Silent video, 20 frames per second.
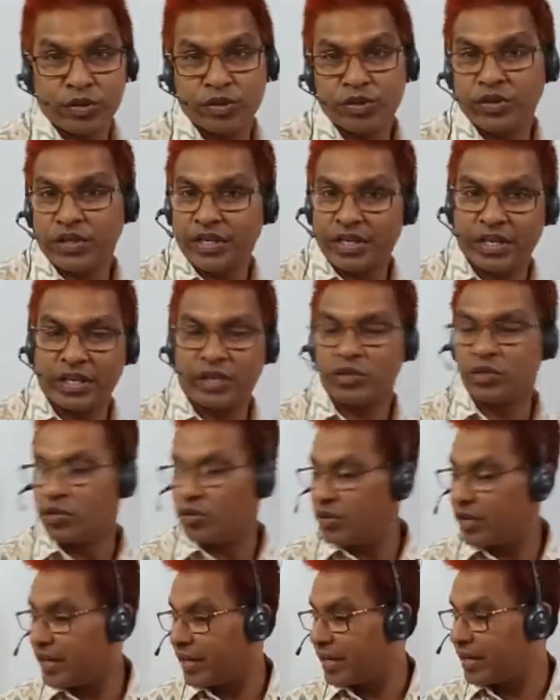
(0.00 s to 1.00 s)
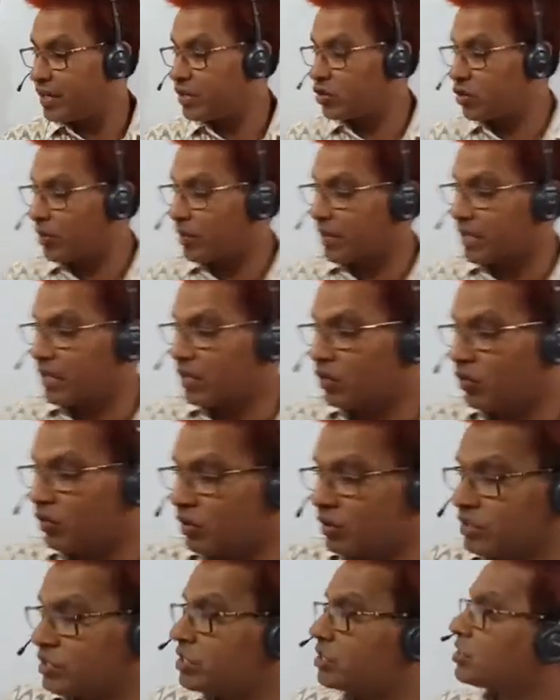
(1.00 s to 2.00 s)
প্রশ্নটি কিন্তু এখানে সমাধান
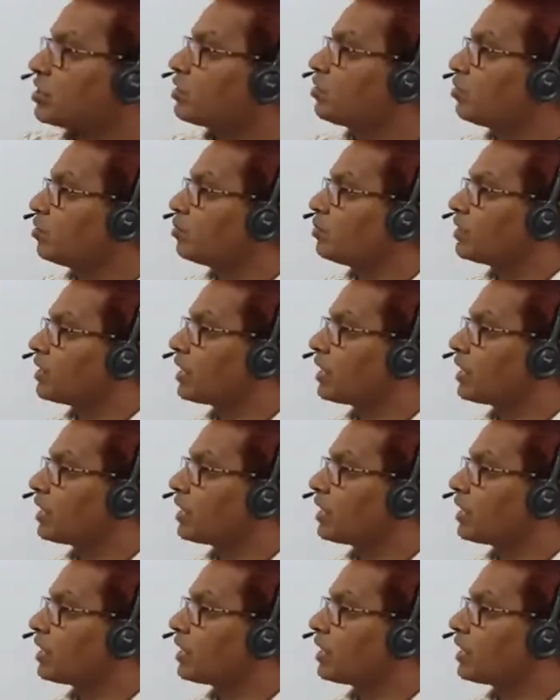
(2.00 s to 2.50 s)
করার চেষ্টা করব